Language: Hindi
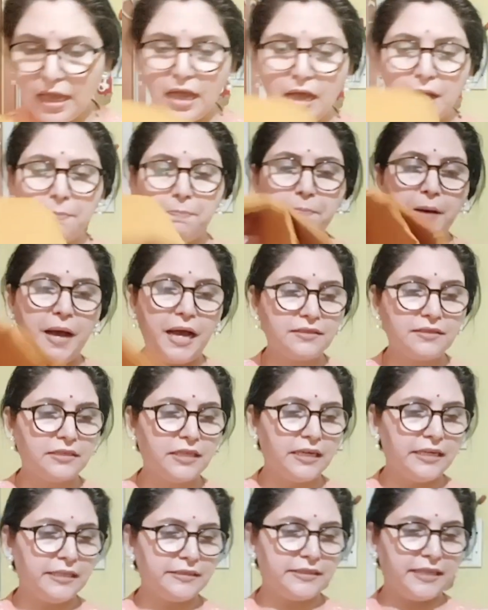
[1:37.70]
अब बात
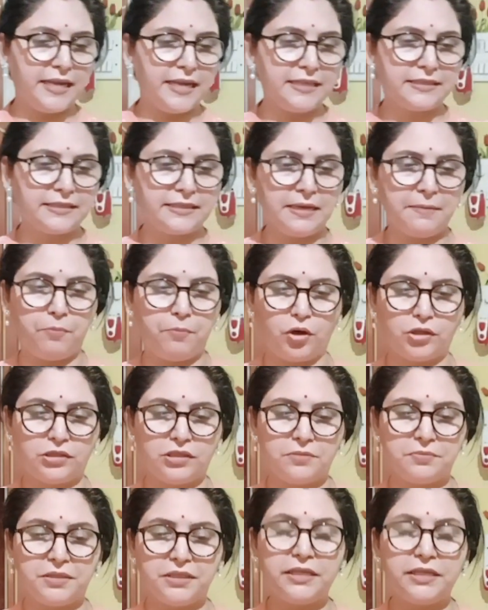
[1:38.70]
कर लेते हैं इसके
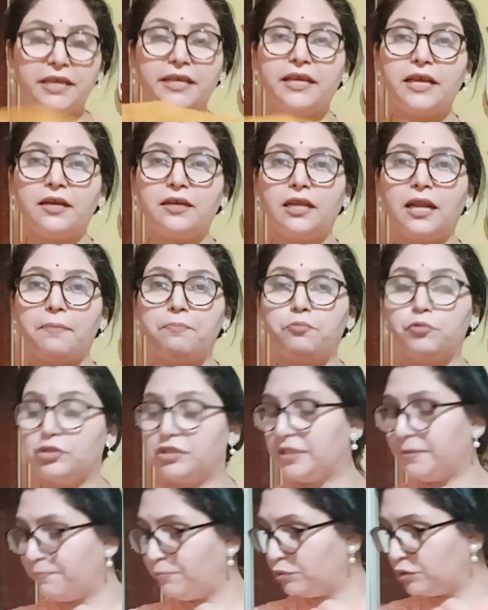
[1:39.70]
बॉटम की देखिए अगर आप
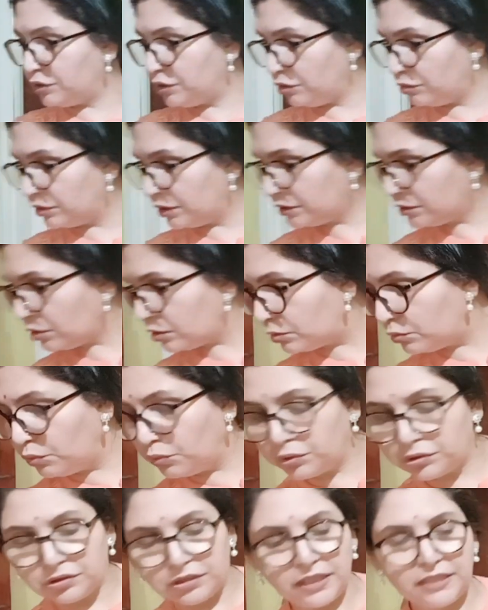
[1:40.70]
मुझसे पूछते हो ना तो
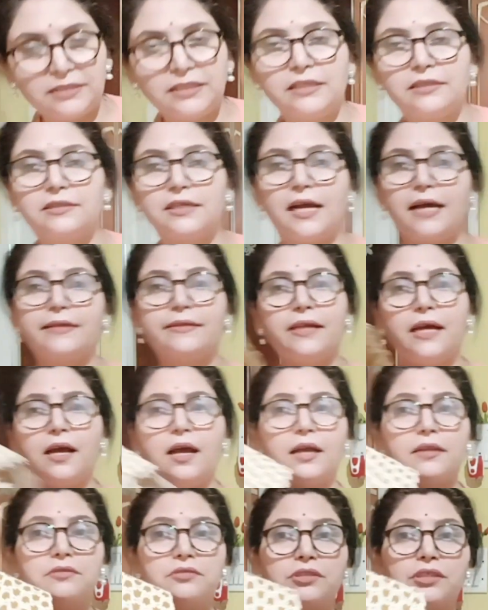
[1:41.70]
कुर्ते से ज्यादा
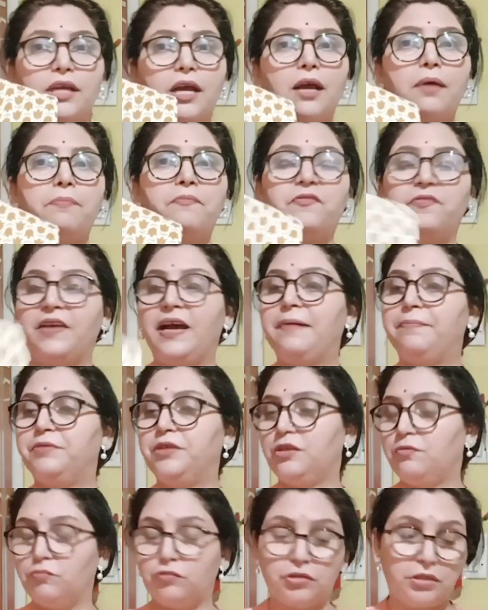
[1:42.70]
अच्छा
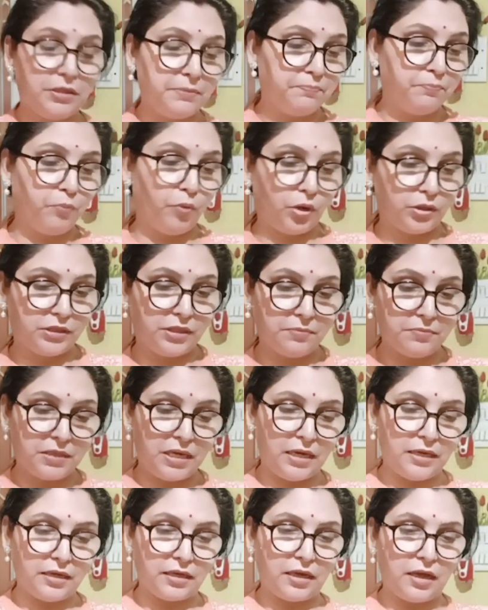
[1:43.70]
फैब्रिक मुझे बॉटम
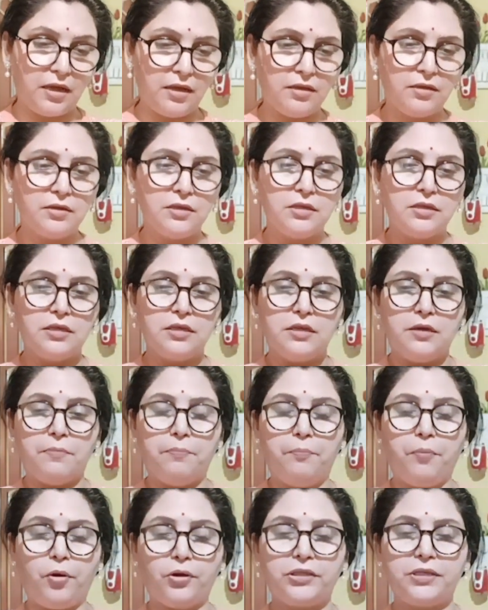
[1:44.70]
का लगा
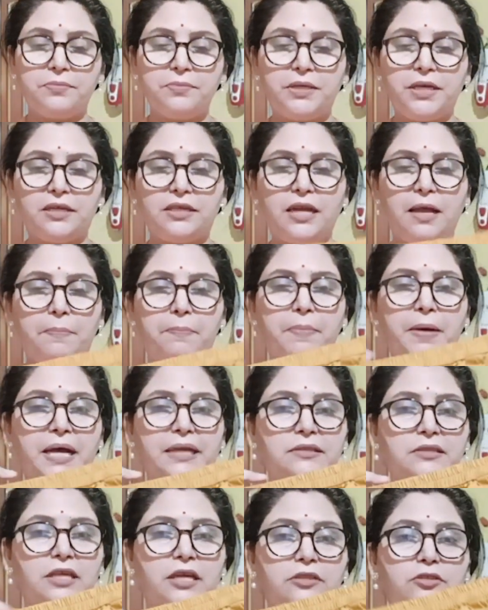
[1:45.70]
बॉटम की अगर आप
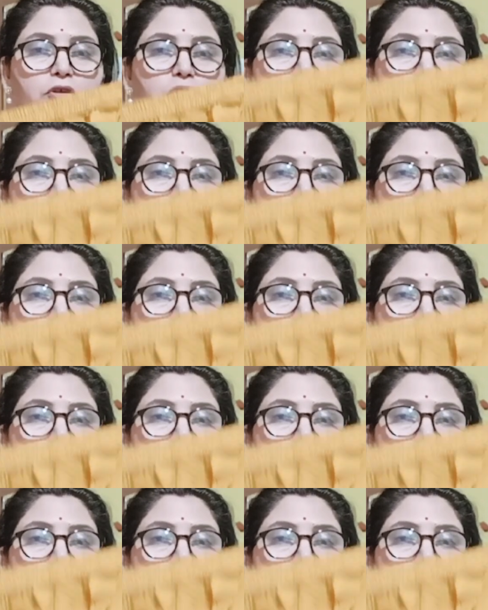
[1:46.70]
बात करते